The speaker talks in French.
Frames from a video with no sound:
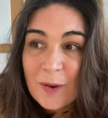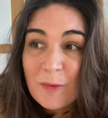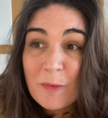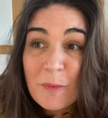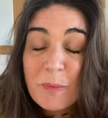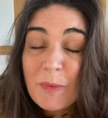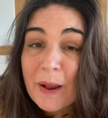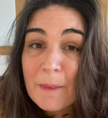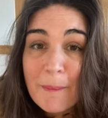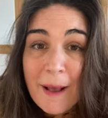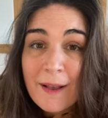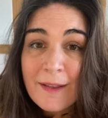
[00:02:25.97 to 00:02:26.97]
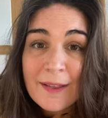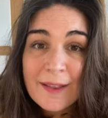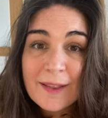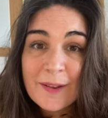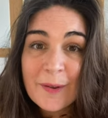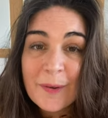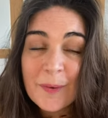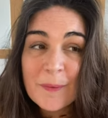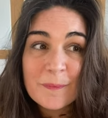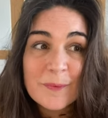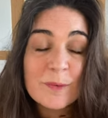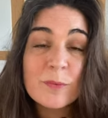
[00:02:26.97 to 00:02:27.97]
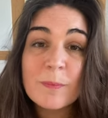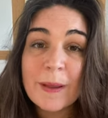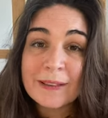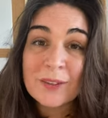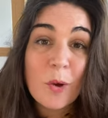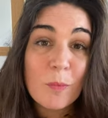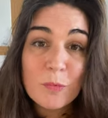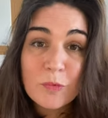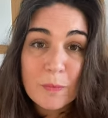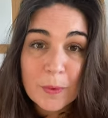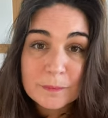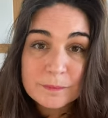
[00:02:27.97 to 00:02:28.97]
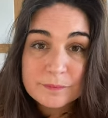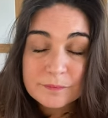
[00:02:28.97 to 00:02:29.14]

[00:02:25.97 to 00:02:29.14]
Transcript: vous ne pourrez pas euh, vous mettre en mouvement.